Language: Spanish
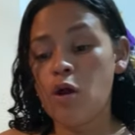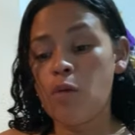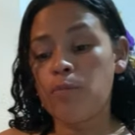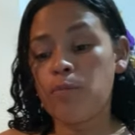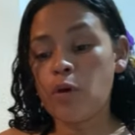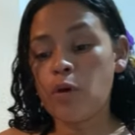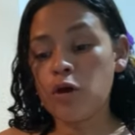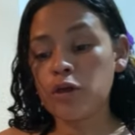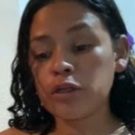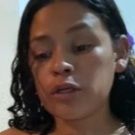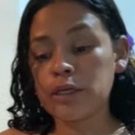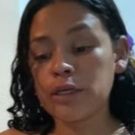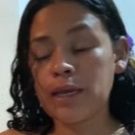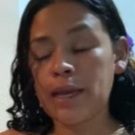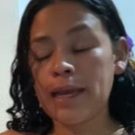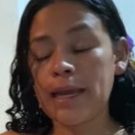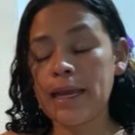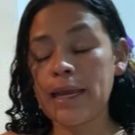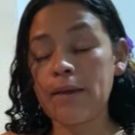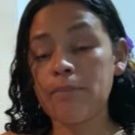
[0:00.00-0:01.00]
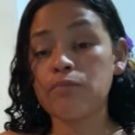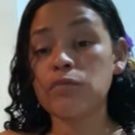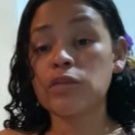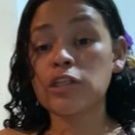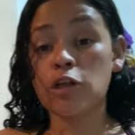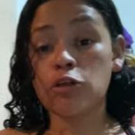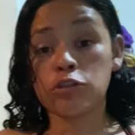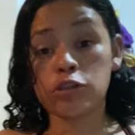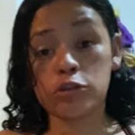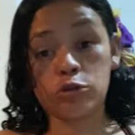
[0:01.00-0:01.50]
porque se
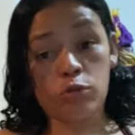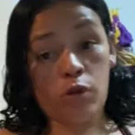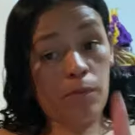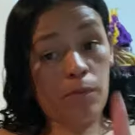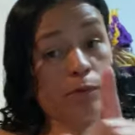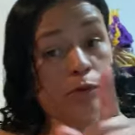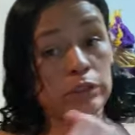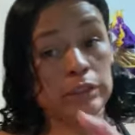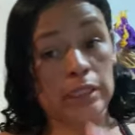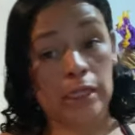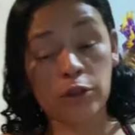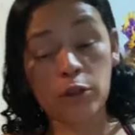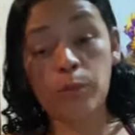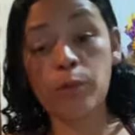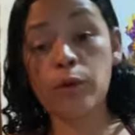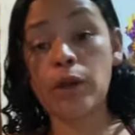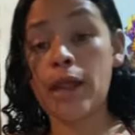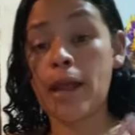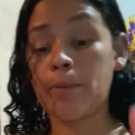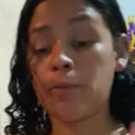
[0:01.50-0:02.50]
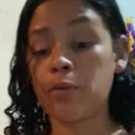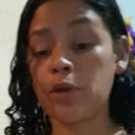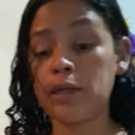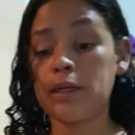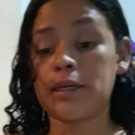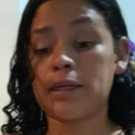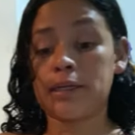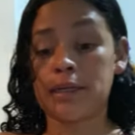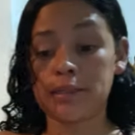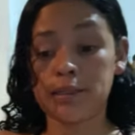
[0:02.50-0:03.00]
los estuve posteando por allá por el
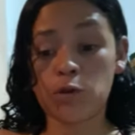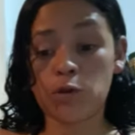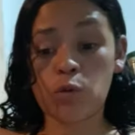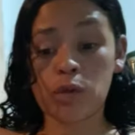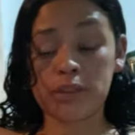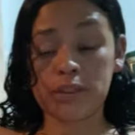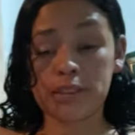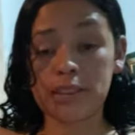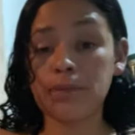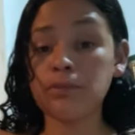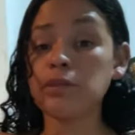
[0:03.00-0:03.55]
canal de WhatsApp.